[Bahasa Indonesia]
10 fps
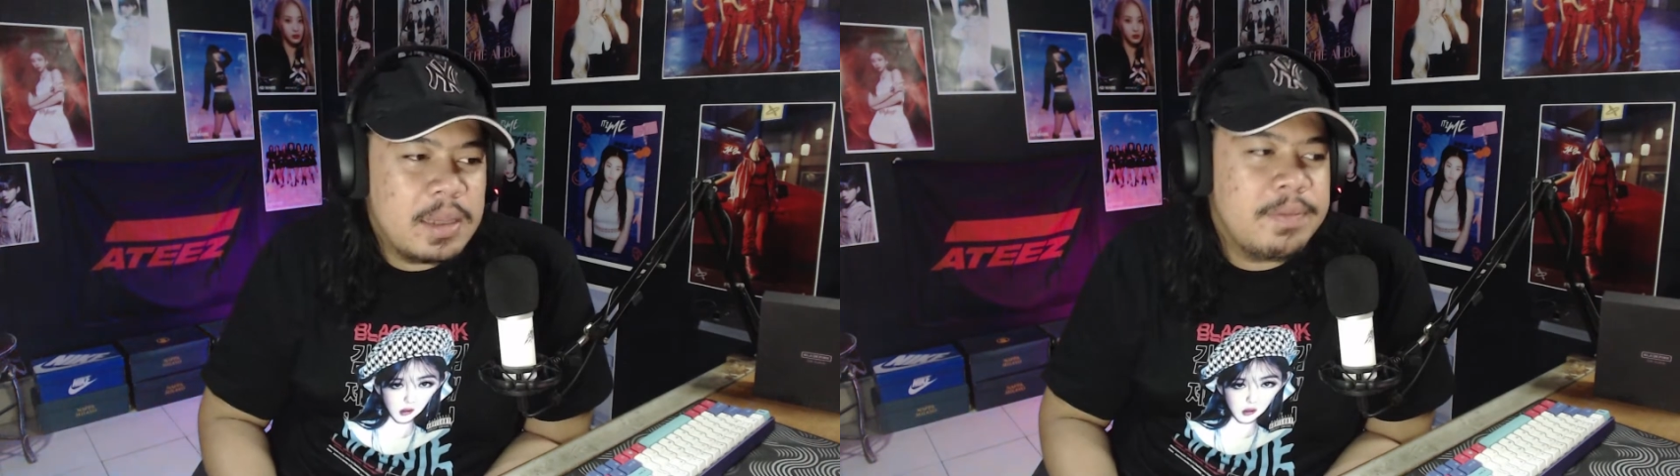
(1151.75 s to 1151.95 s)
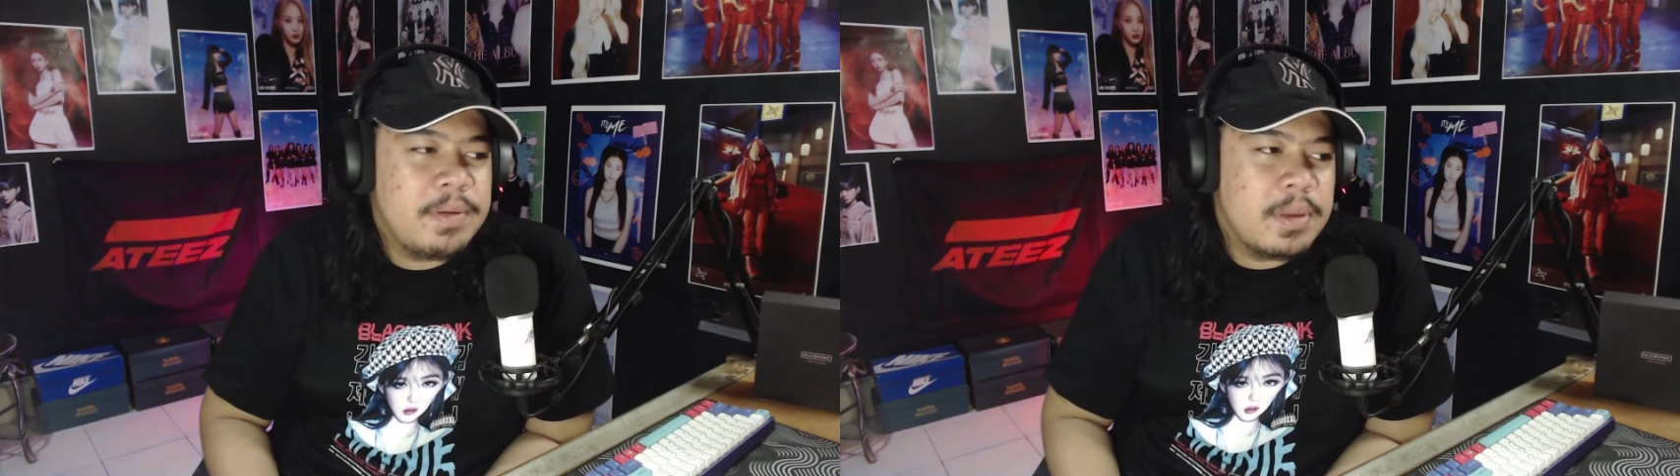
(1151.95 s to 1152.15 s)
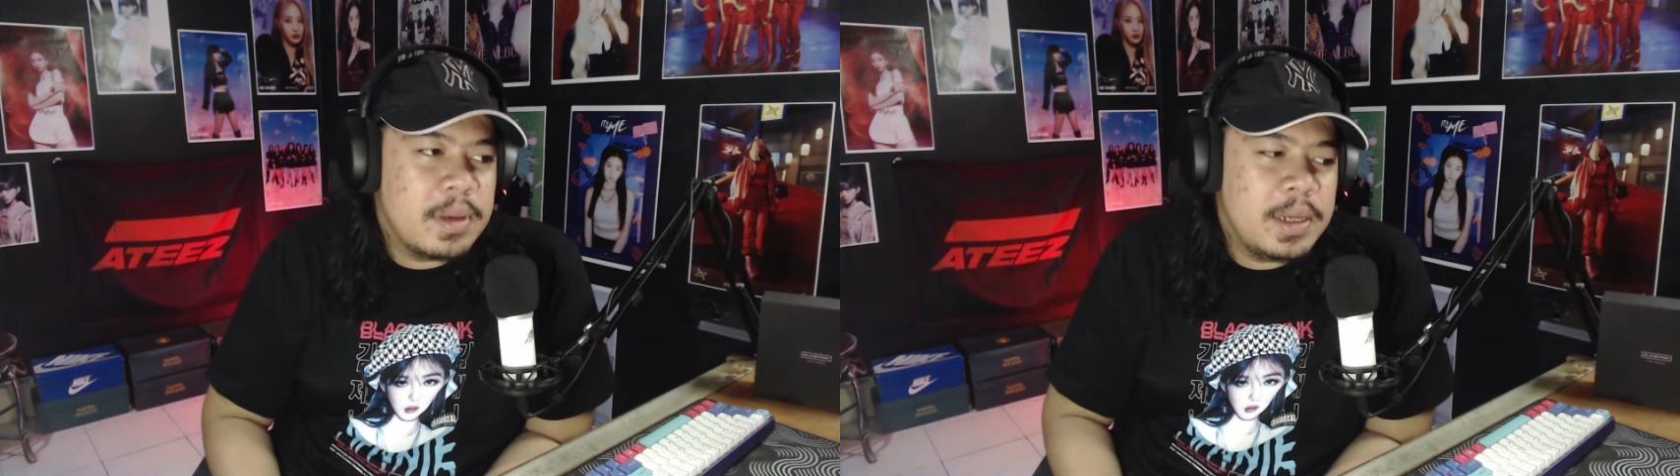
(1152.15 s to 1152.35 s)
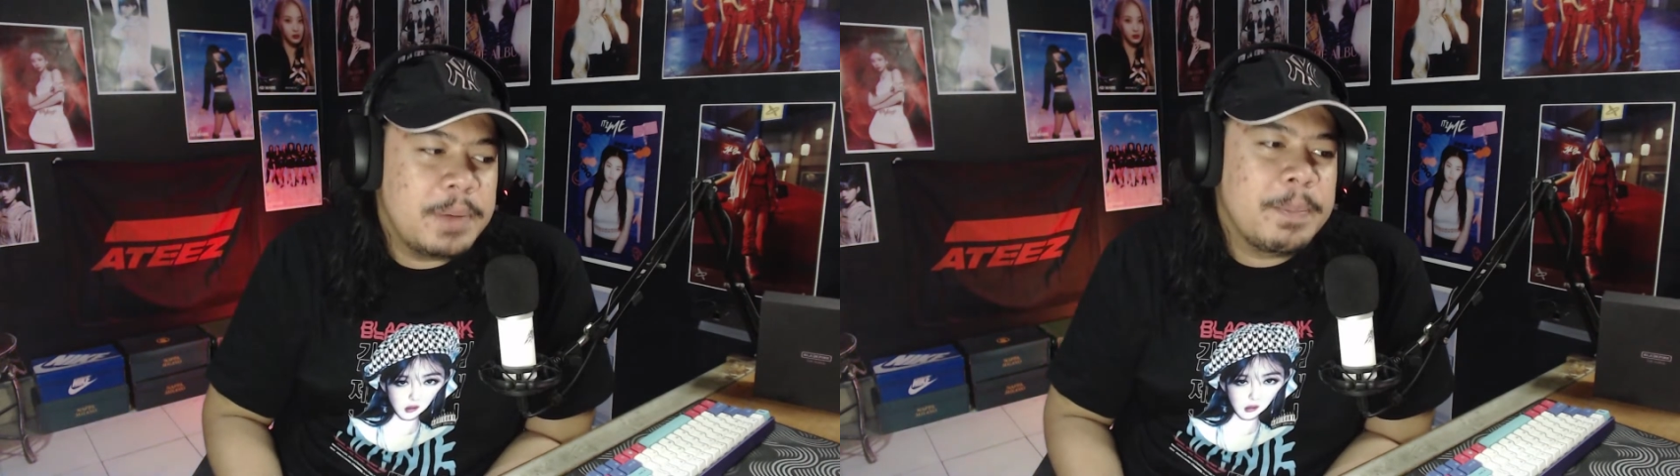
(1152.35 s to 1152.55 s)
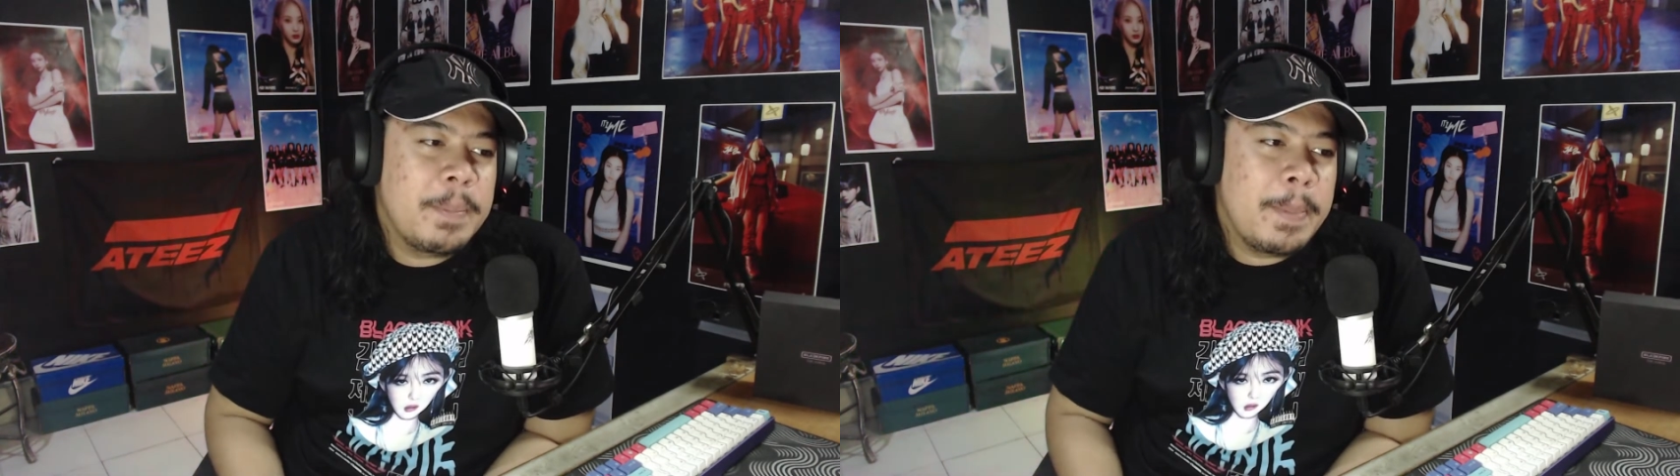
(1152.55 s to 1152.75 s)
jadi
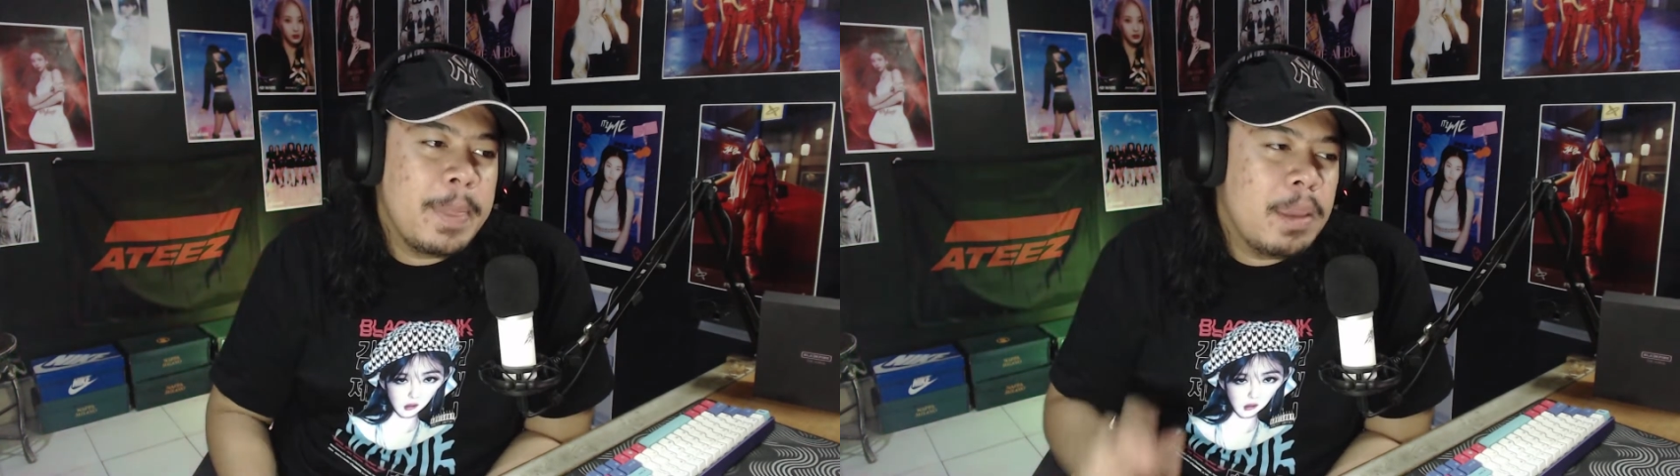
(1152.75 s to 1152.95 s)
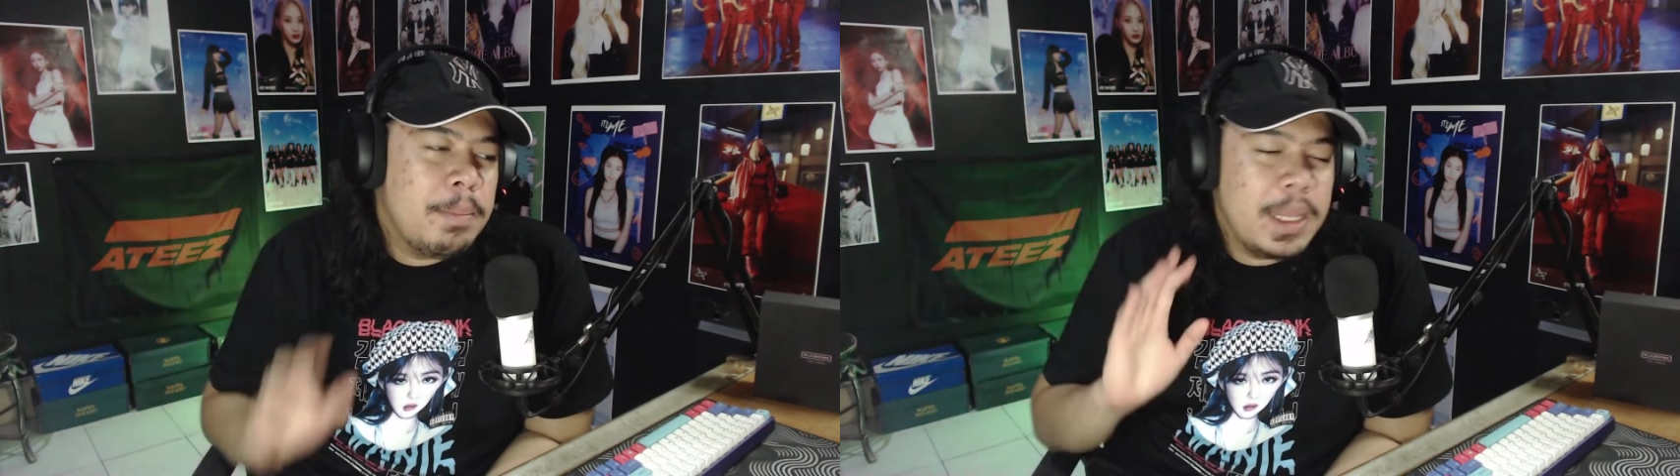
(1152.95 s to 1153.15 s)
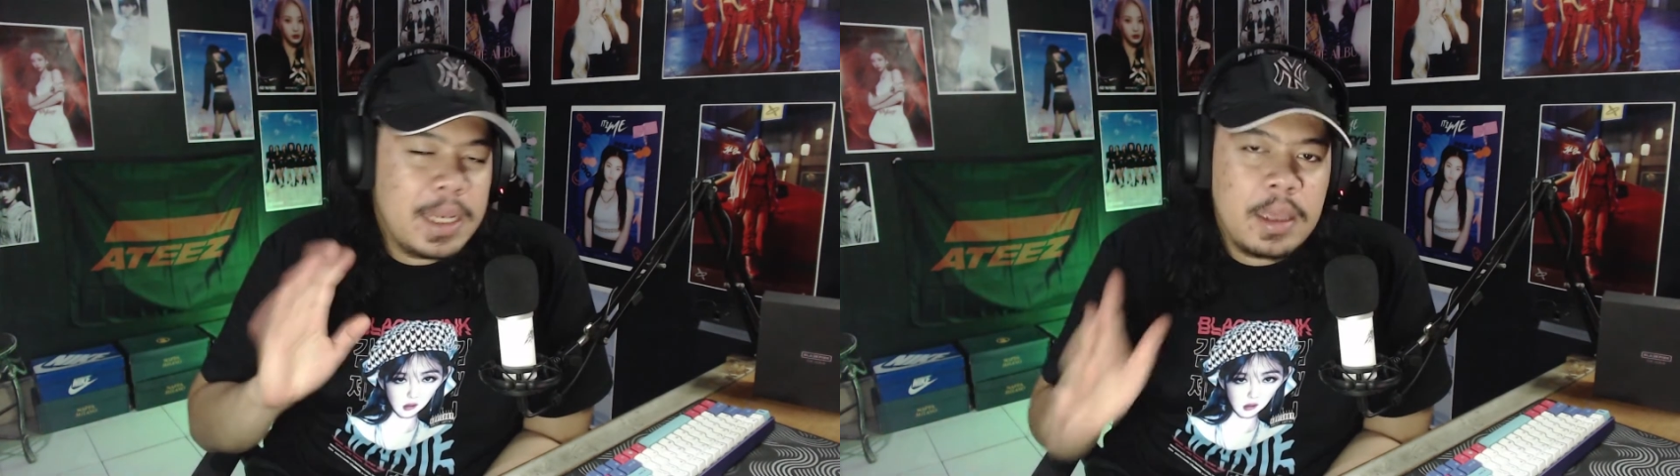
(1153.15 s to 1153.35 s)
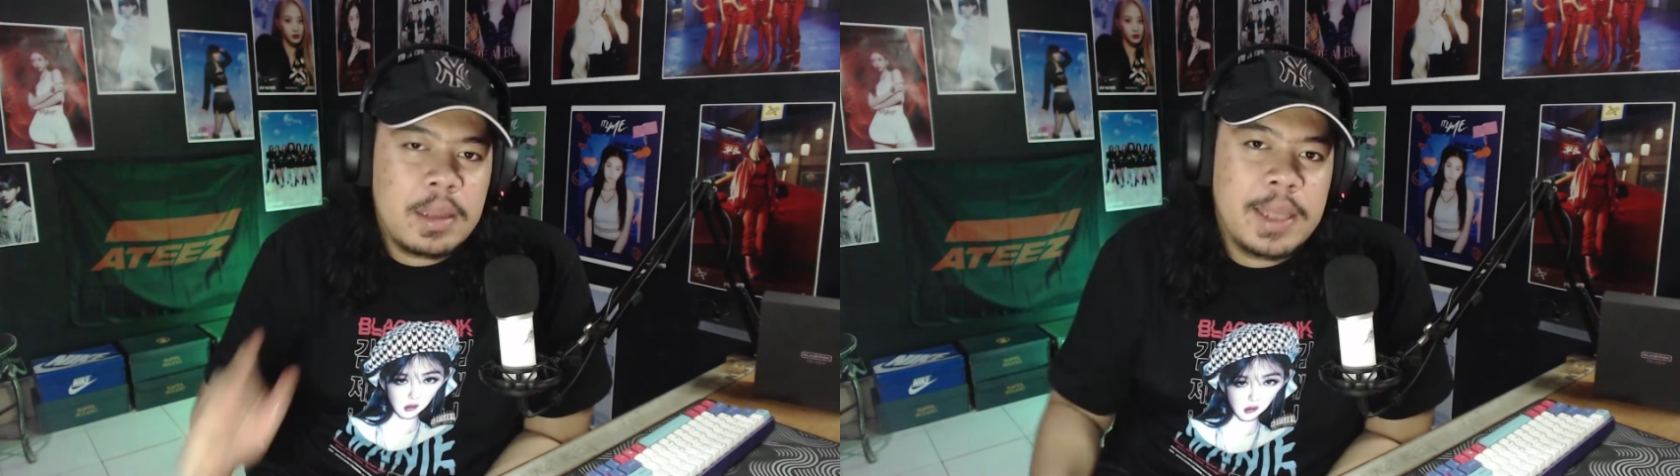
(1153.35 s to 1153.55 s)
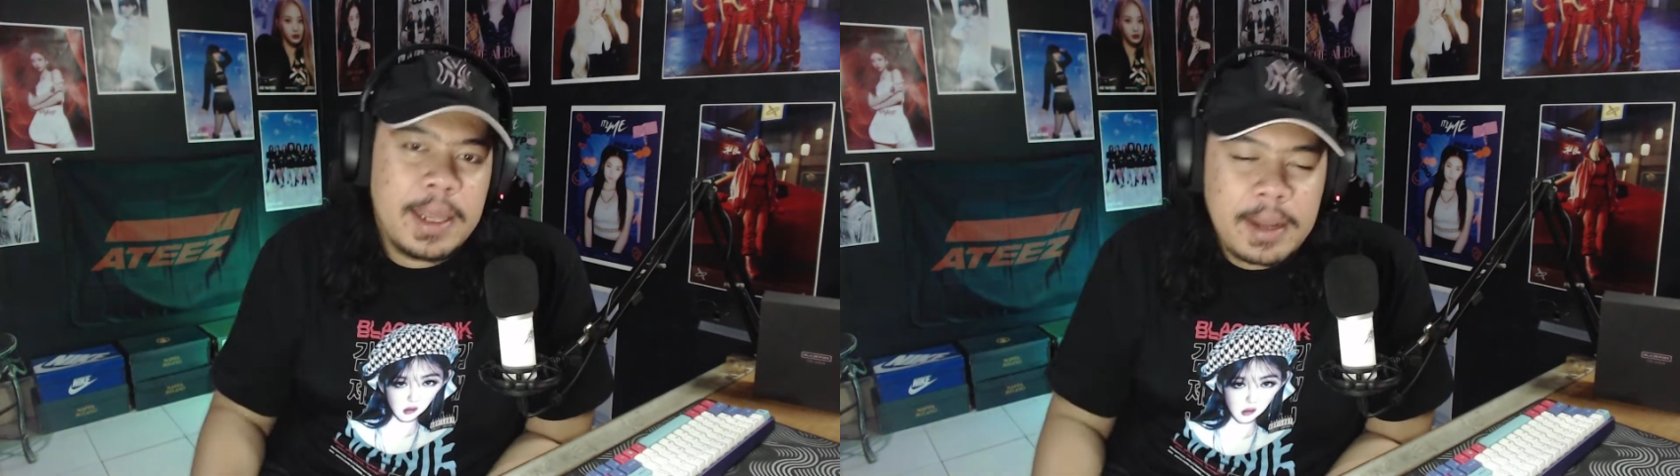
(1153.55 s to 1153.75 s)
balik lagi ke
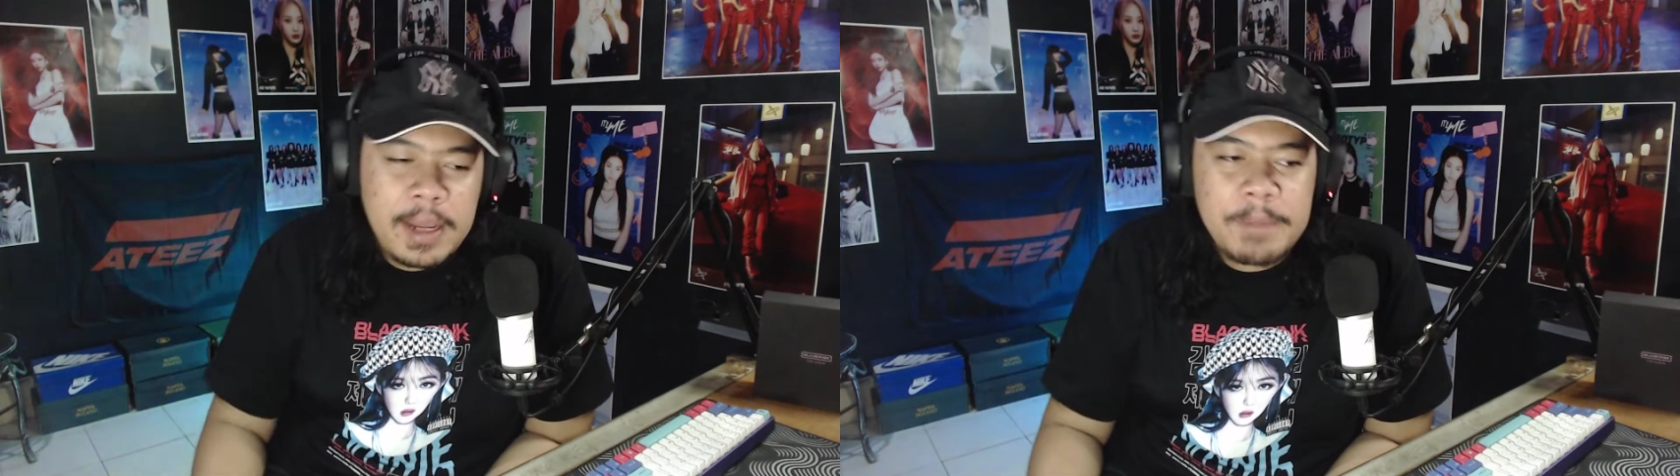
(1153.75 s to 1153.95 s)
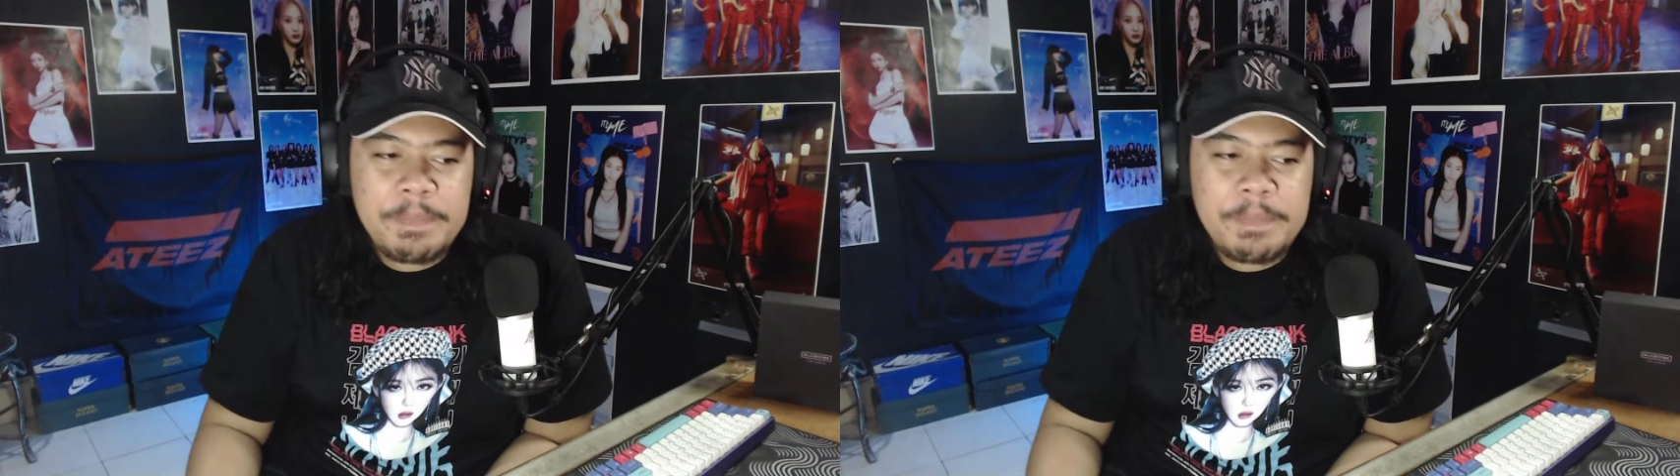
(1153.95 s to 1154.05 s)
selera